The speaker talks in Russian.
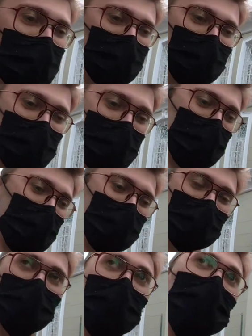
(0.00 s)
Потому что
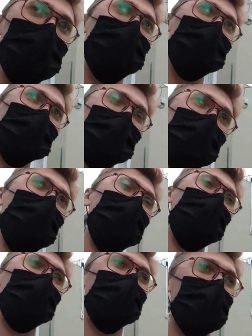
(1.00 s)
здесь зарплата в
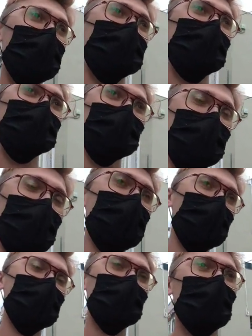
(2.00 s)
среднем в месяц.
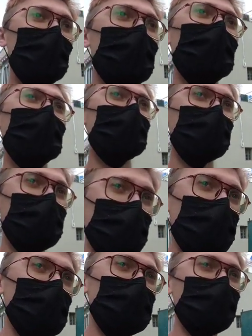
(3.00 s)

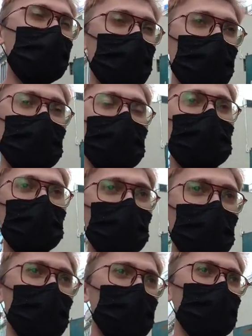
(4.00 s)
Вот я спрашивал у одной
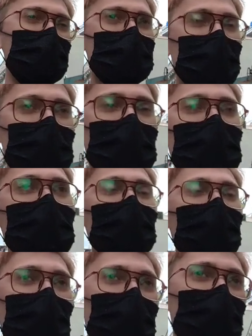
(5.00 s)
девчонки, она
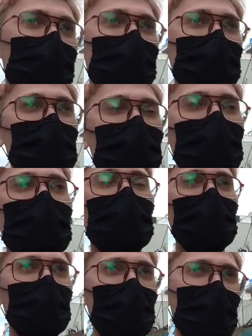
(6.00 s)
официантка, она получает
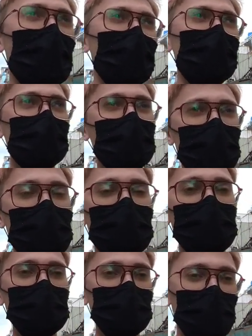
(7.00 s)
ну, где-то
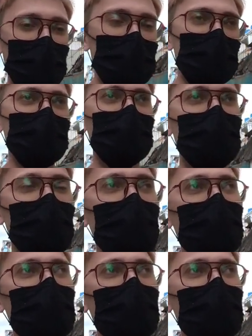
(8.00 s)
150 баксов